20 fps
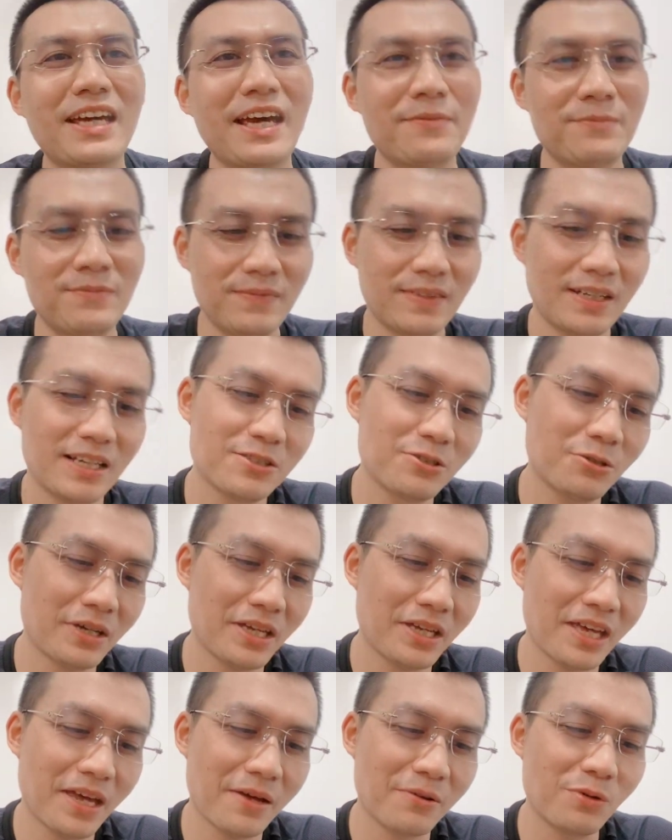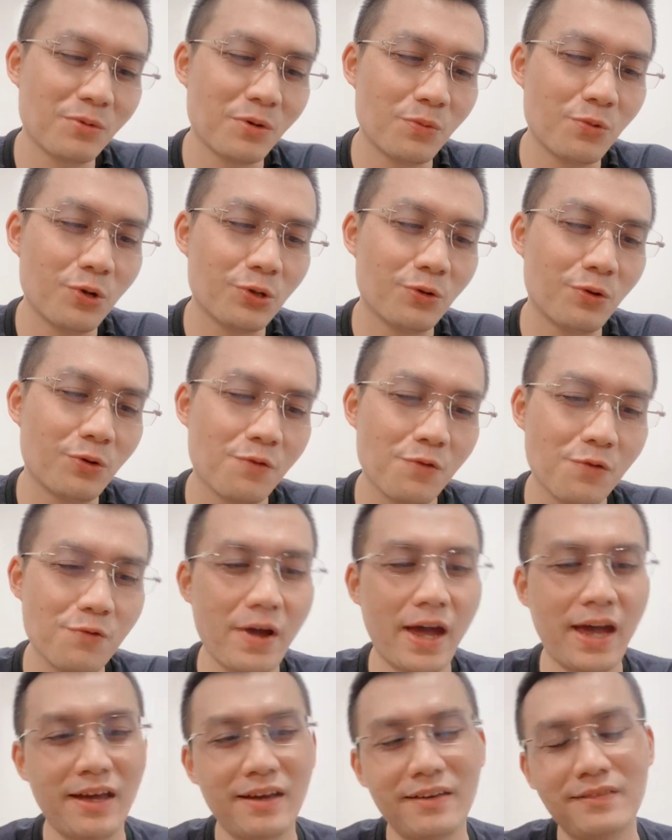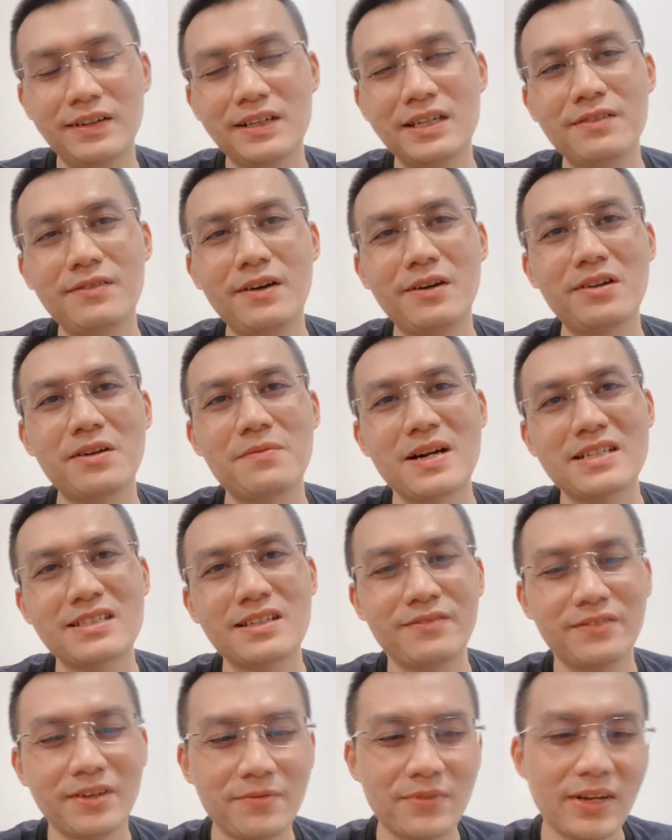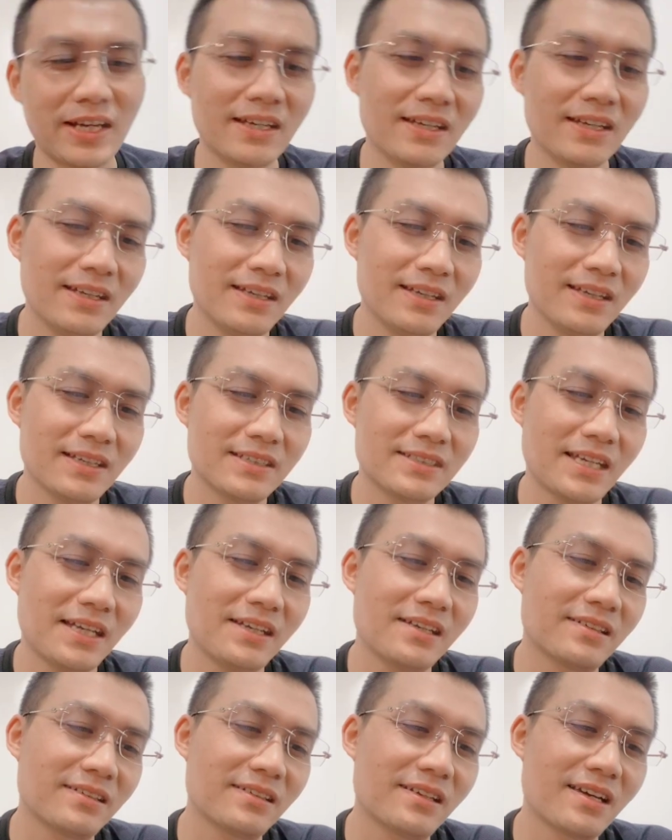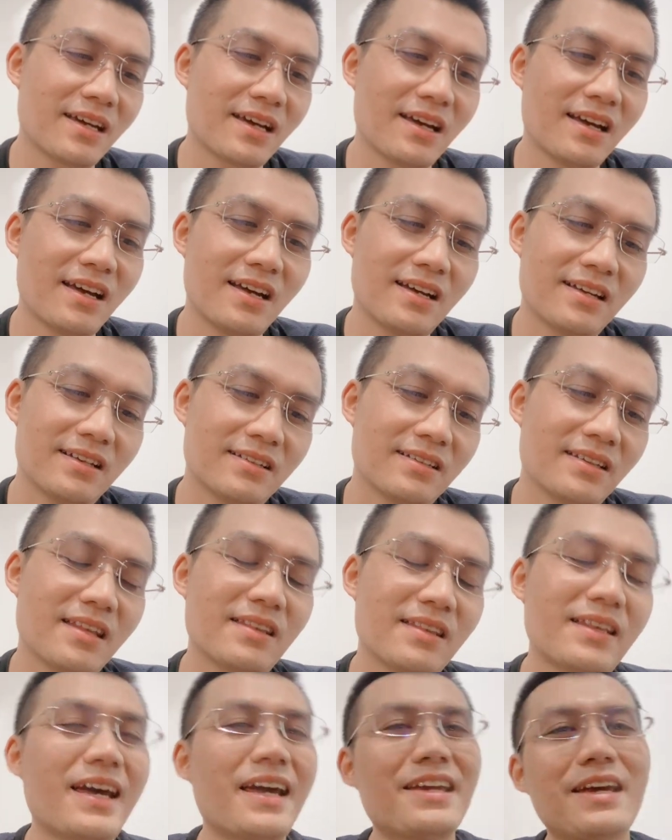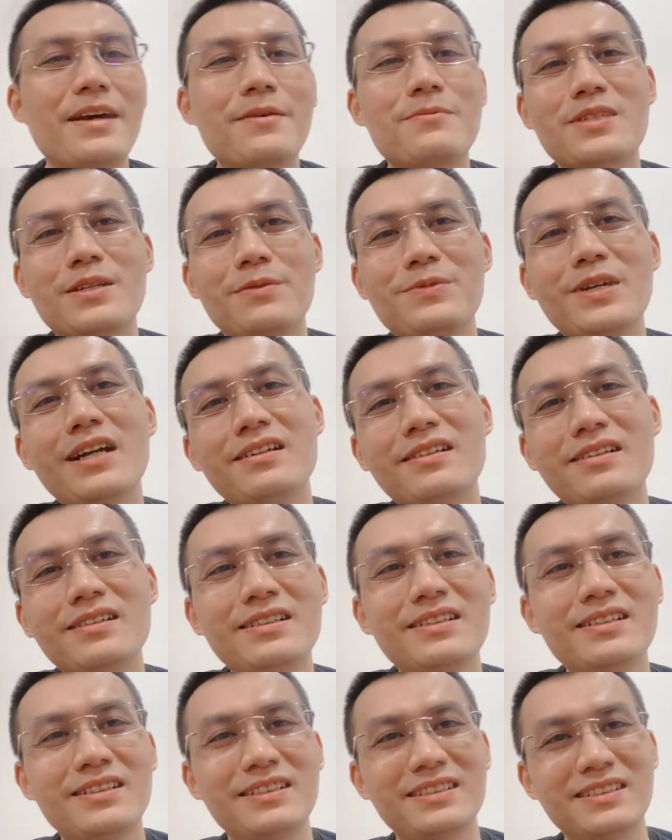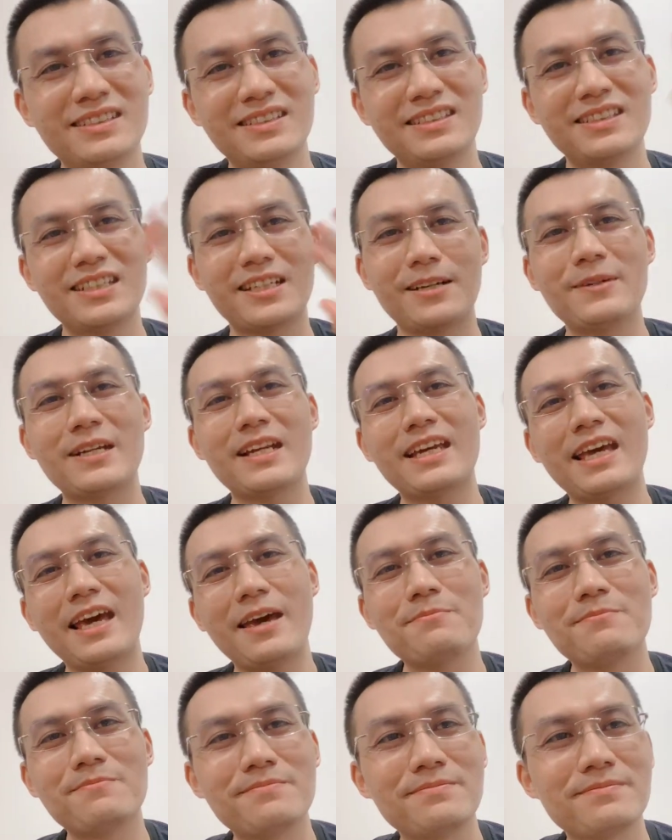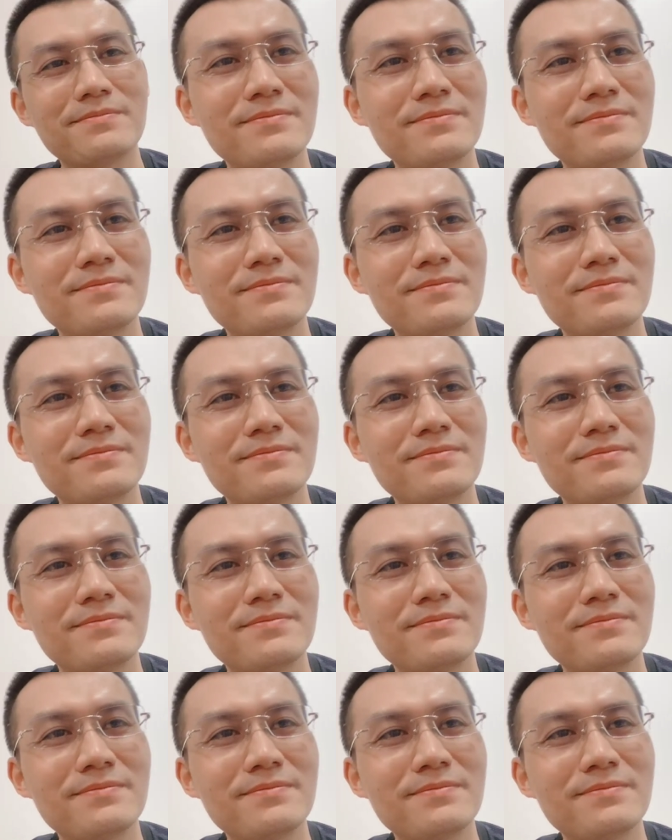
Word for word: em, chúc anh em có một buổi tối vui vẻ và hy vọng là ba sản phẩm này sẽ được đến tay anh em sớm nhất. Xin cảm ơn anh em.